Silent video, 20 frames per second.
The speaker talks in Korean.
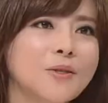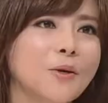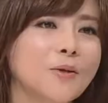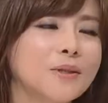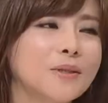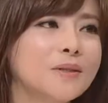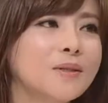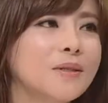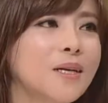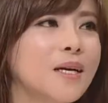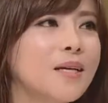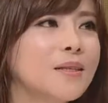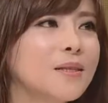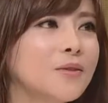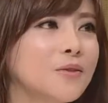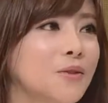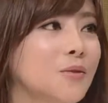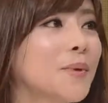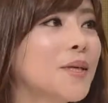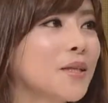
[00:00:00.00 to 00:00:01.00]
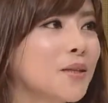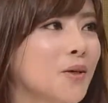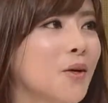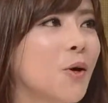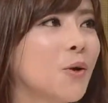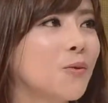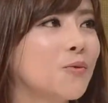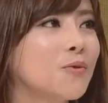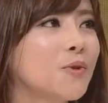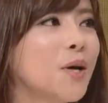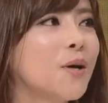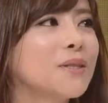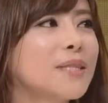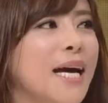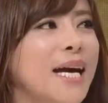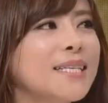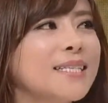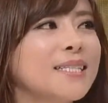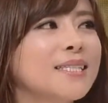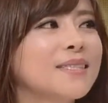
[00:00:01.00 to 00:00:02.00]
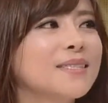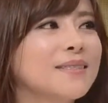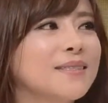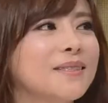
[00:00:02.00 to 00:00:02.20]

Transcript: 접근을 할 수밖에 없고요. 사실은